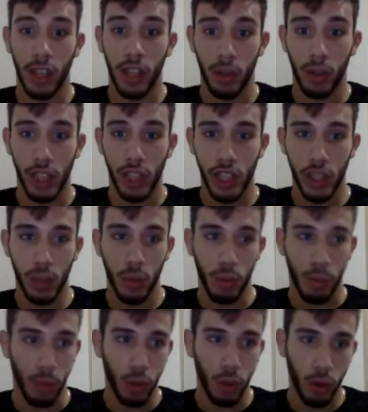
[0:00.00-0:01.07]
Então a gente,
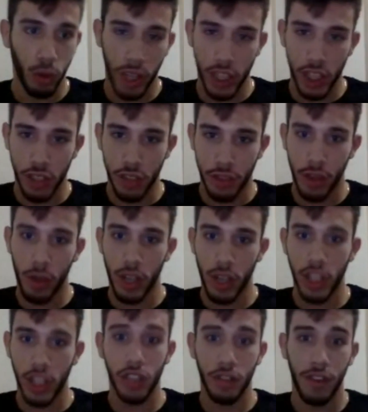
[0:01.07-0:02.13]
muito que a gente vê é o que a
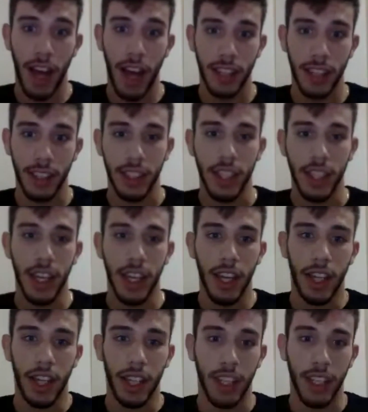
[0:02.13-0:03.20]
gente faz, né?
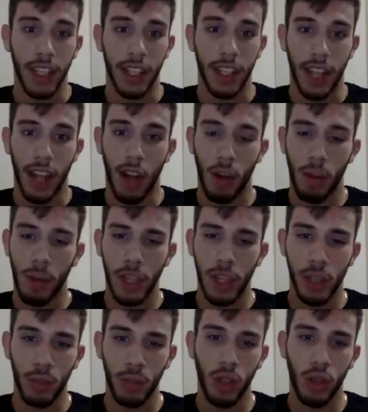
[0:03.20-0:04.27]
E lá eu aprendi
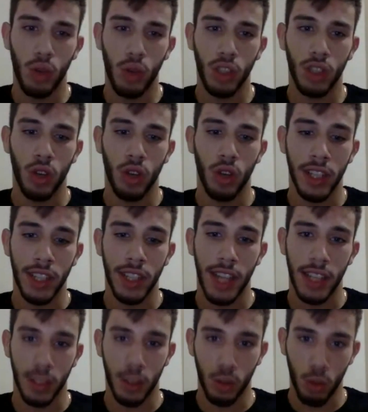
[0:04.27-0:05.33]
muita coisa da
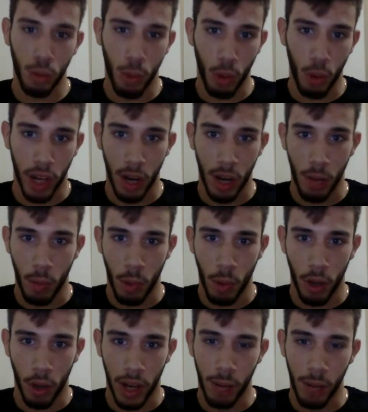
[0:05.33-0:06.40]
organização do programa, o
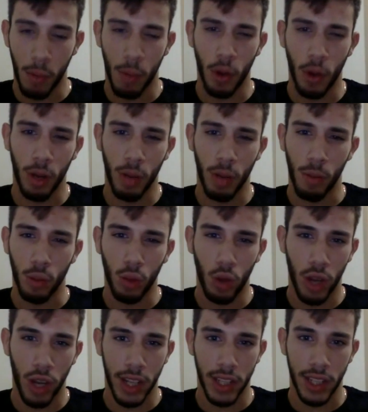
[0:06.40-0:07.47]
programa, um programa muito
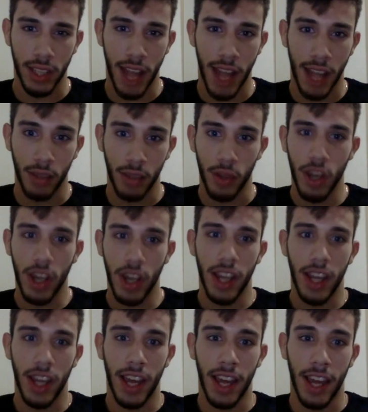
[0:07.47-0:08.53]
organizado.
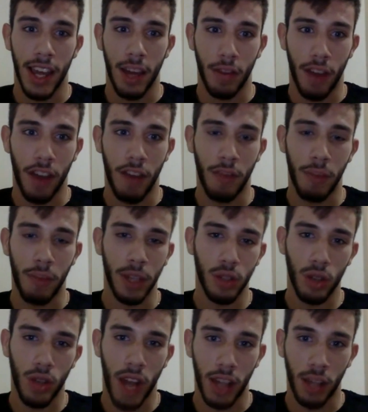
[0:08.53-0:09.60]
É, eu ficava
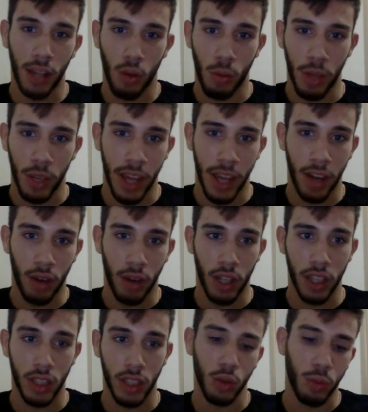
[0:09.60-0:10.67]
impressionado como que era a
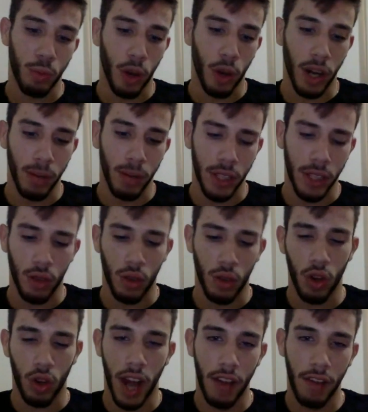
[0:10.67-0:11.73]
organização do programa. Você
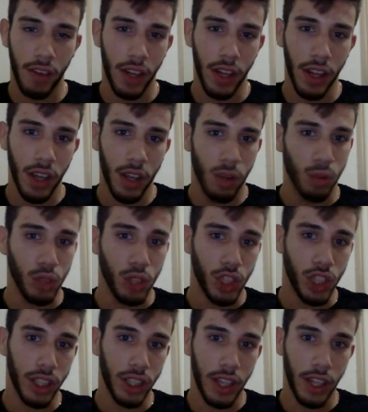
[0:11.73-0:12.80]
colocava um
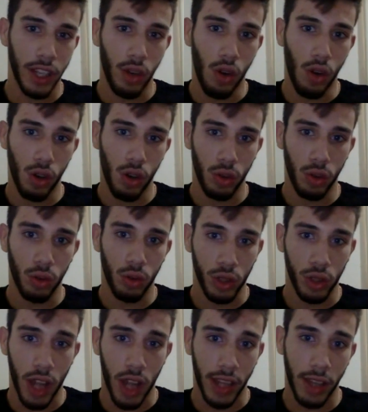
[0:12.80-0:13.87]
dia anterior, um,
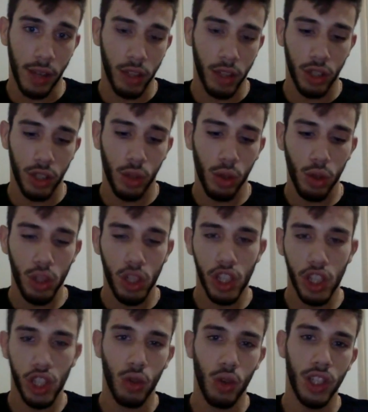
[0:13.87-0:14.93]
até o dia, todo dia
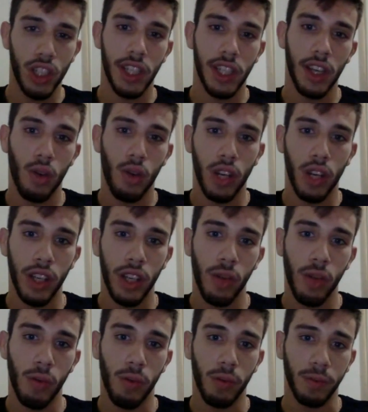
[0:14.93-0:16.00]
de noite eles
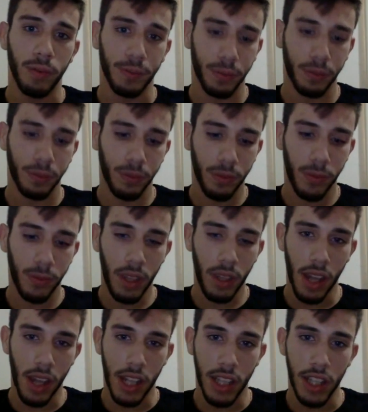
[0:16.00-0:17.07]
recolhiam,
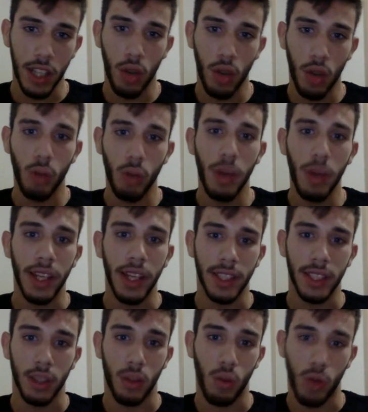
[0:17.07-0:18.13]
eles recolhiam uma
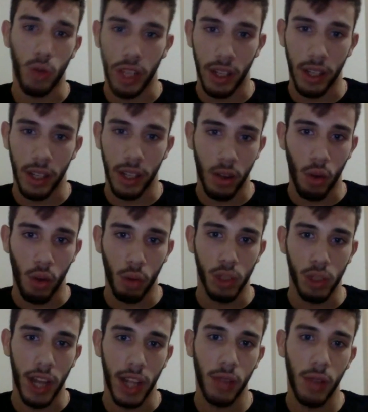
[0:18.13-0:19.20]
lista com que com o nome
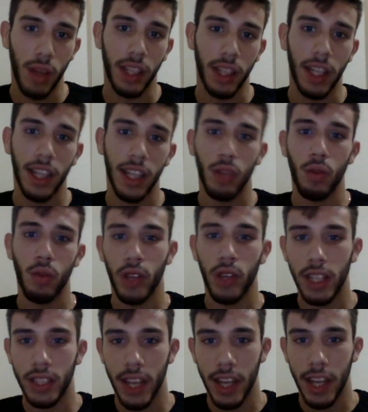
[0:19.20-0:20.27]
de cada um atleta, com o que
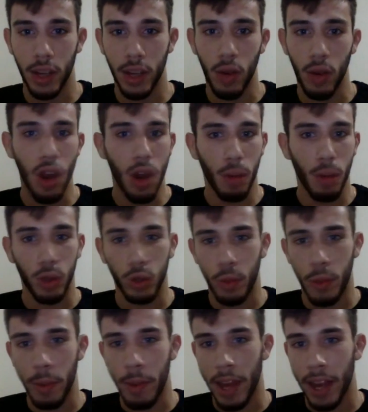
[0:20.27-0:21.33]
eles queriam para o
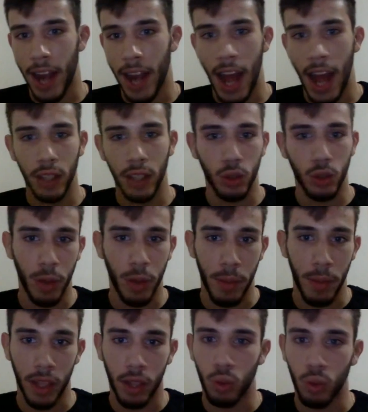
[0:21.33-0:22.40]
supermercado,
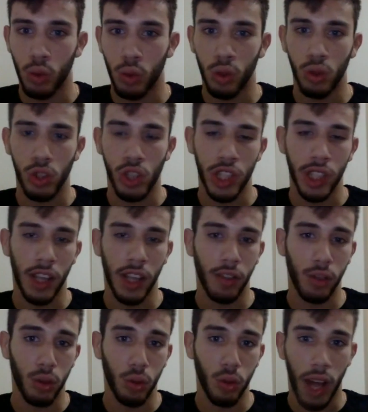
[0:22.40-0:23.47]
suplementos, tudo. No outro dia estava
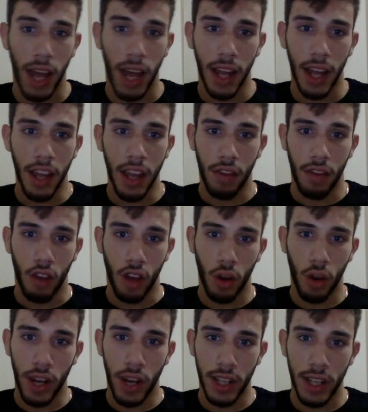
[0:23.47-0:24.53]
tudo lá. Fora a
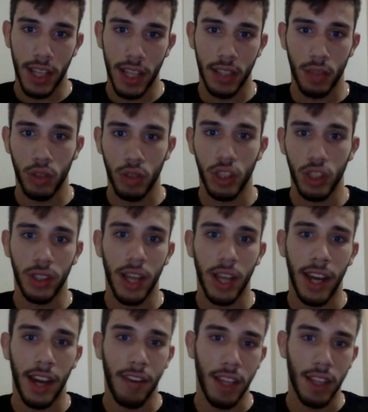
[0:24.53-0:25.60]
organização de, da
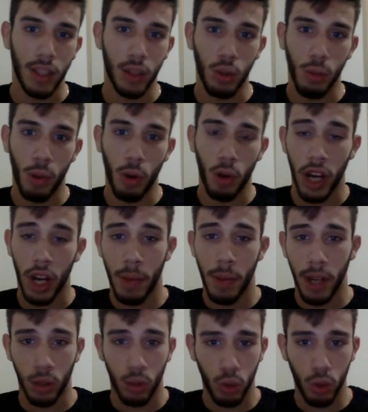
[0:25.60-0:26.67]
gravação do programa,
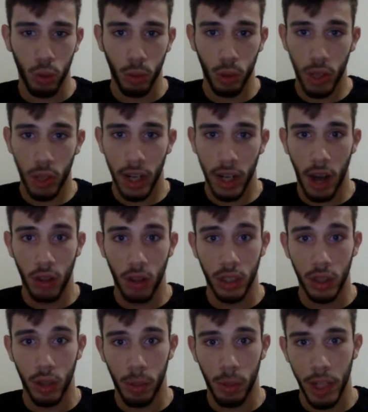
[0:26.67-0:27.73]
era tudo muito legal,
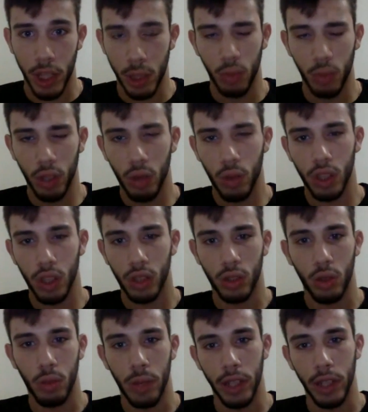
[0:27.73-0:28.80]
assim, eu aprendi muita coisa
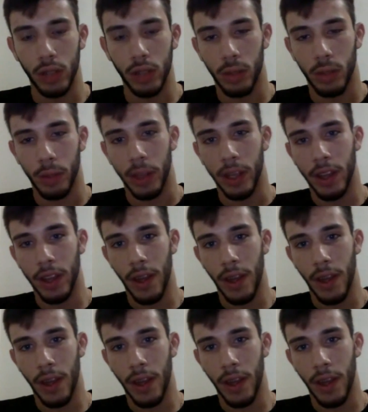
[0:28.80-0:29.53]
sobre isso também.